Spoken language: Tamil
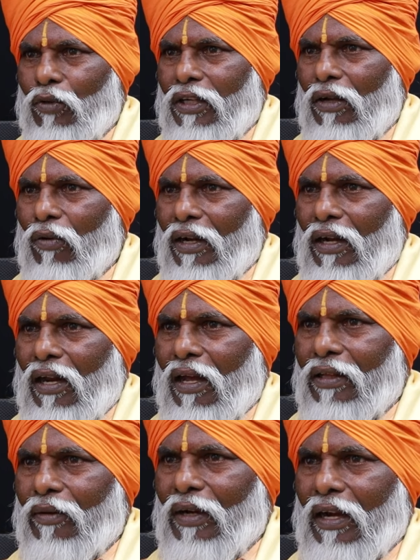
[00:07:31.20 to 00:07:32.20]
துணி கூட
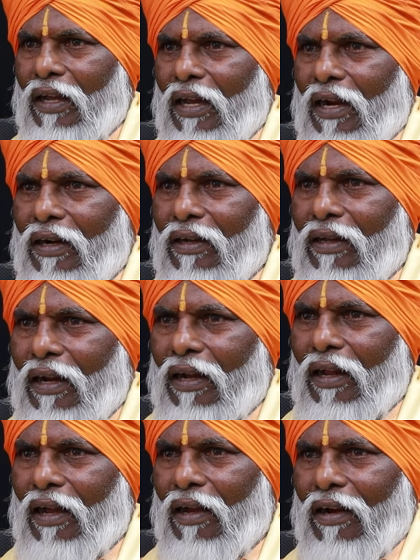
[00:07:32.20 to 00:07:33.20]
இல்லாத இவர் கையால்
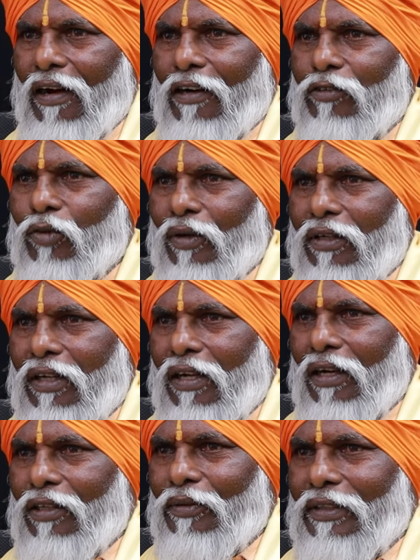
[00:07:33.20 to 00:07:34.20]
எடுக்கிறாரு அப்படின்னு சொல்லிட்டு
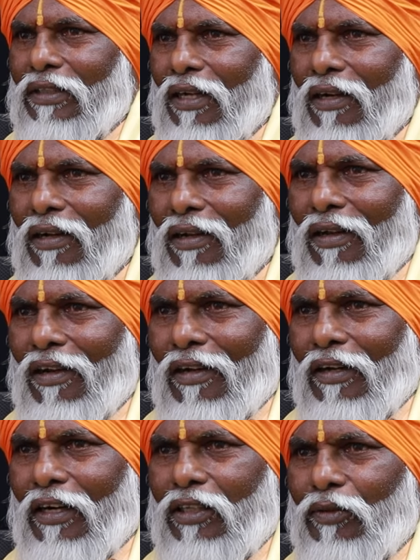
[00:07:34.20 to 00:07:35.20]
எடுத்து வச்சார்
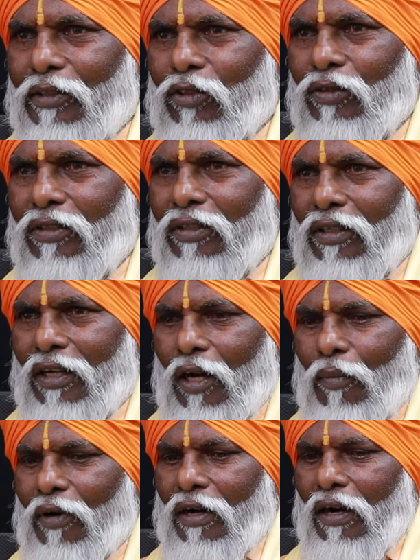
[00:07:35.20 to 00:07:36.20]
எடுத்து வச்சுட்டு
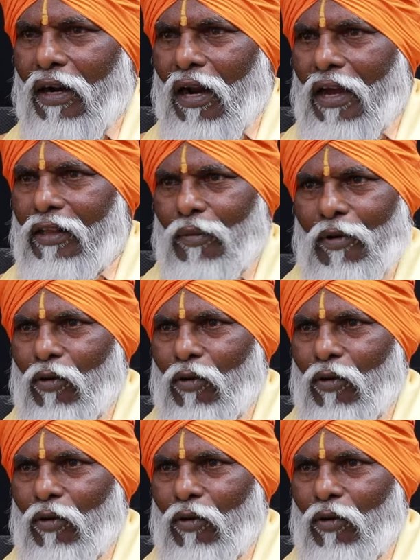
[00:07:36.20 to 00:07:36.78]
என்ன பண்ணேன்னா நான் இந்த